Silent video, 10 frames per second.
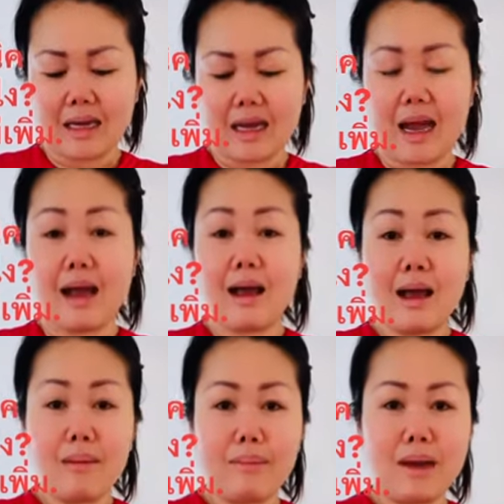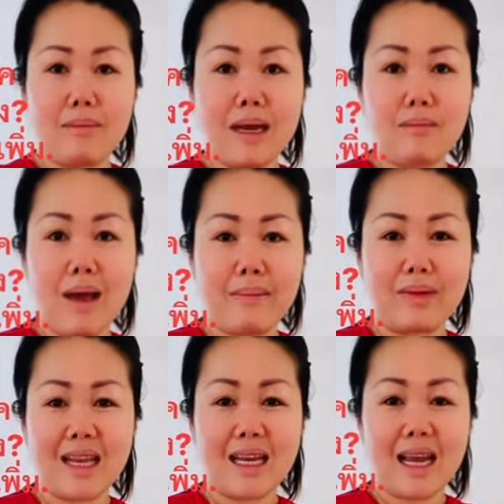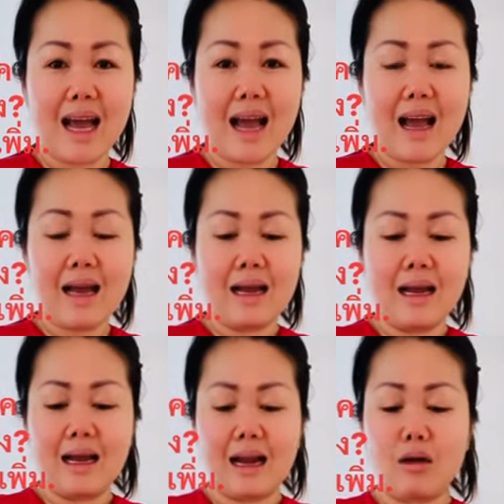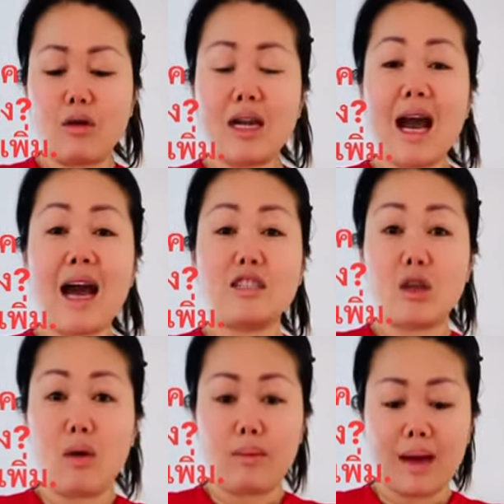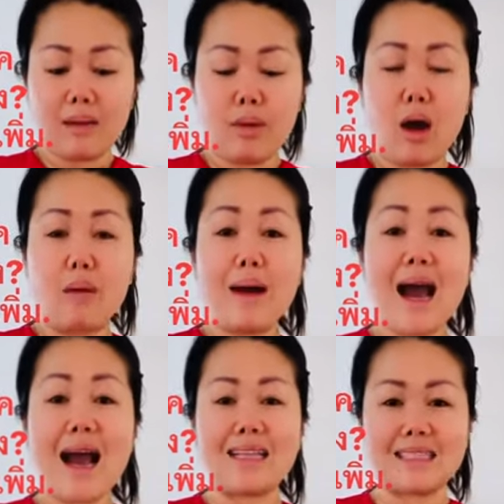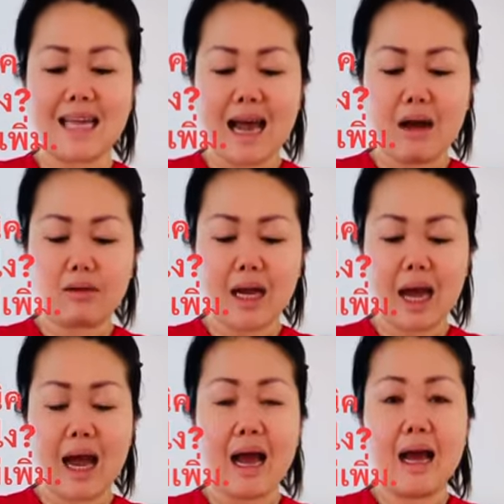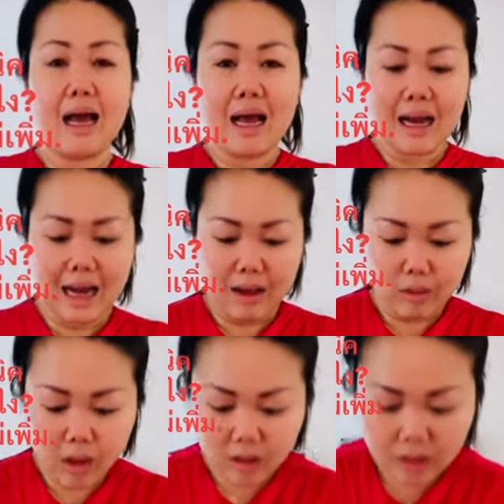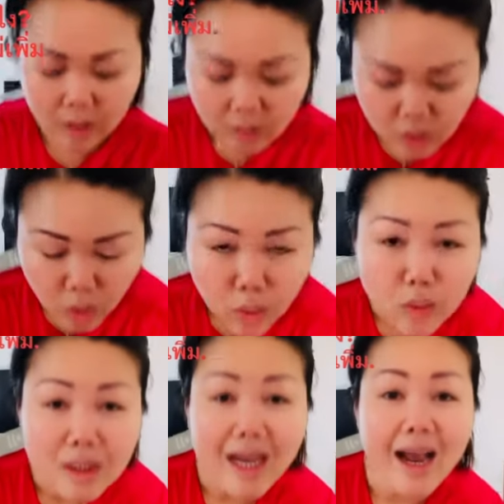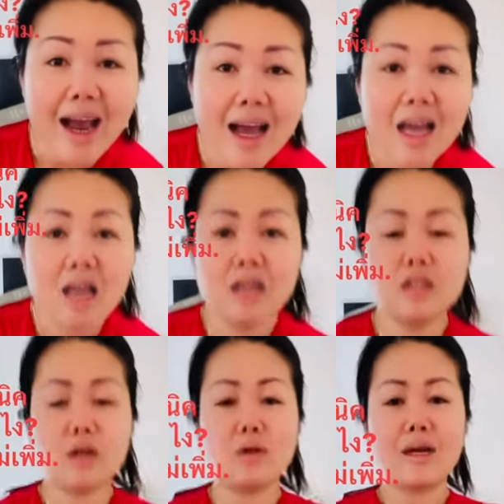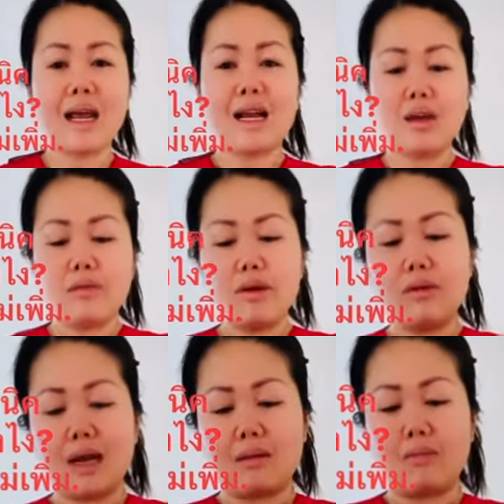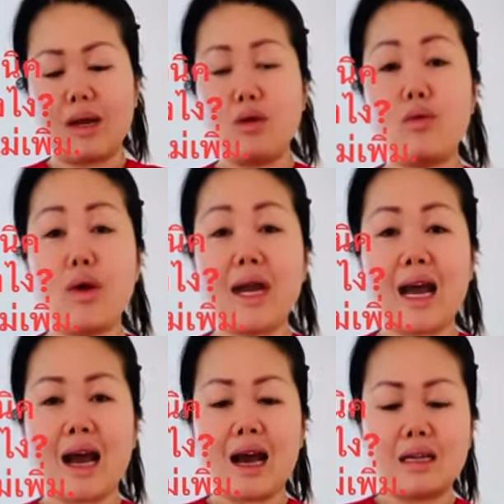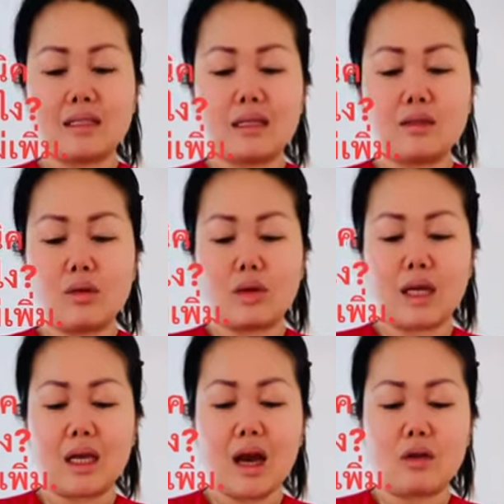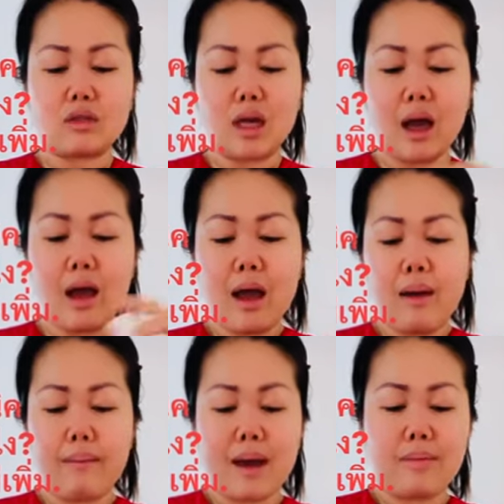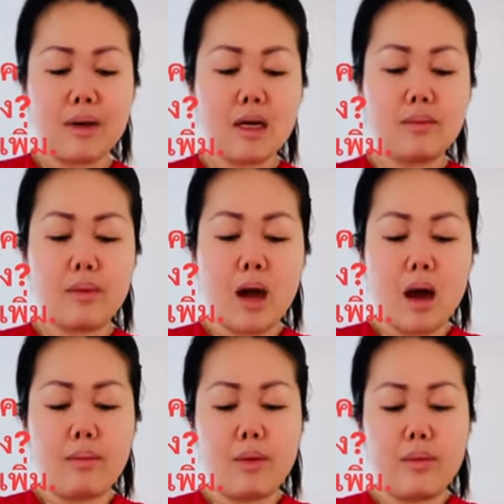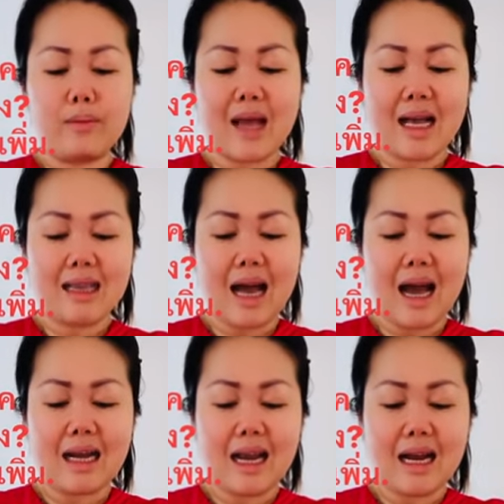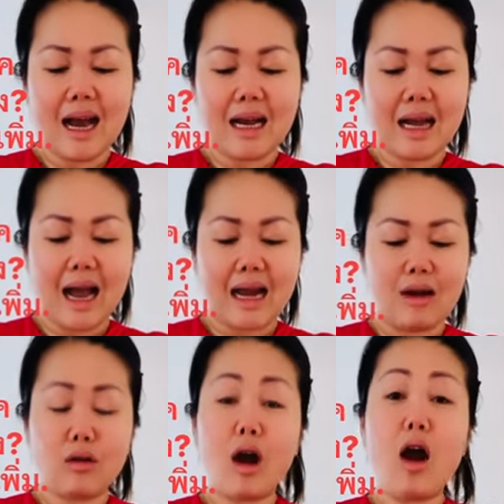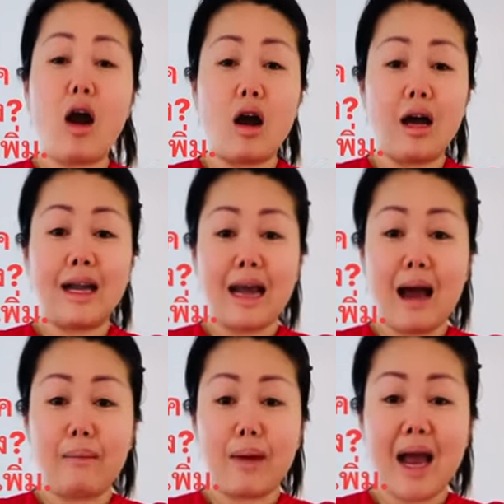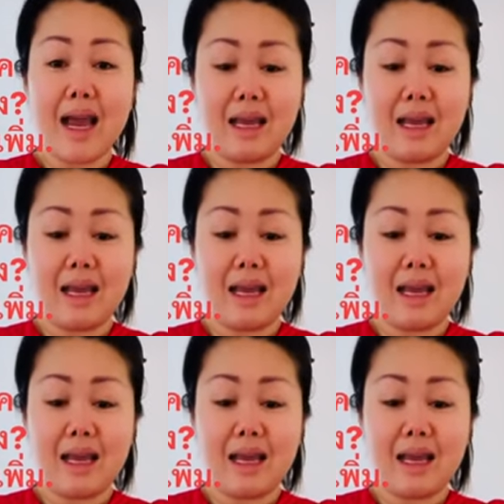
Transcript: นะคะ เป็นเม็ดแบบนี้นะคะ เราก็ทาน 2 เม็ดพร้อมอาหารเช้านะคะ แล้วก็ชงนะคะ ชง Daily w i l l n e t ไปด้วยนะคะ ซึ่งตัวนี้เขาจะไปเพิ่มภูมิต้านทานให้ร่างกาย แล้วก็ทำให้